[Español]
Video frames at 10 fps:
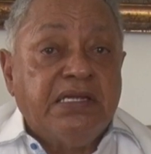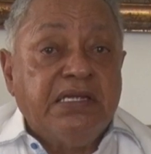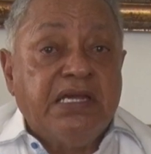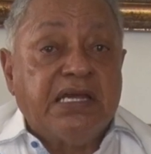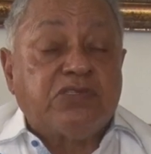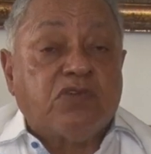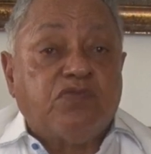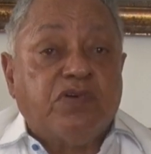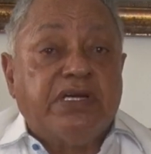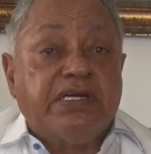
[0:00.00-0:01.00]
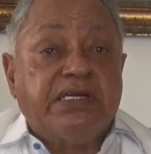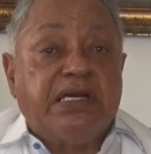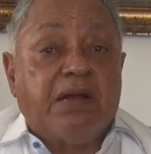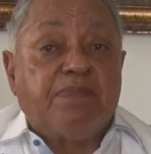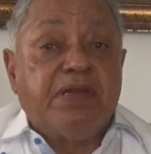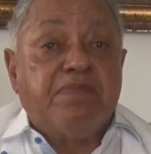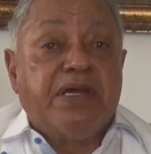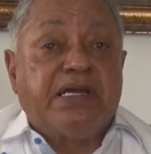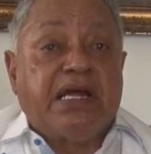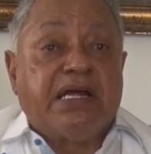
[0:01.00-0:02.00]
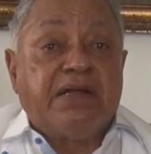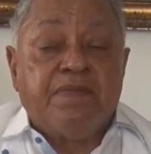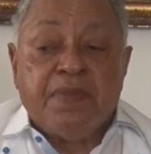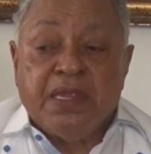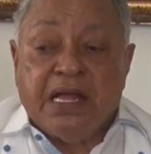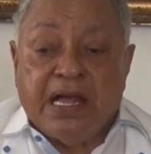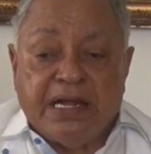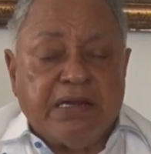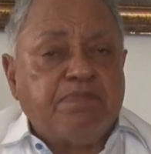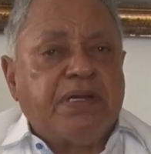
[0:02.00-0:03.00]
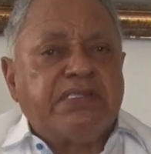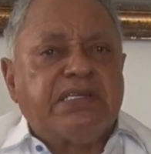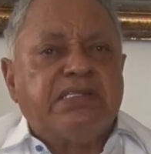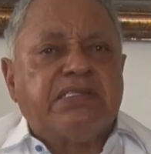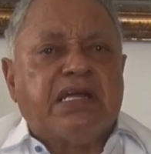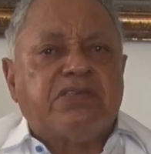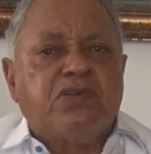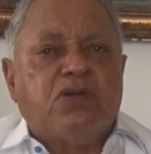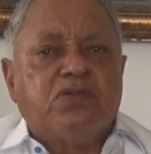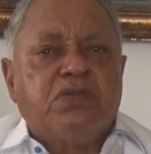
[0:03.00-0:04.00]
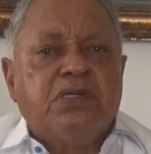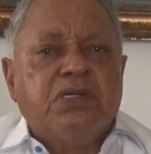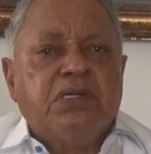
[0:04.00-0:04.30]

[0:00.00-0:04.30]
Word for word: Y eso fue la primera representación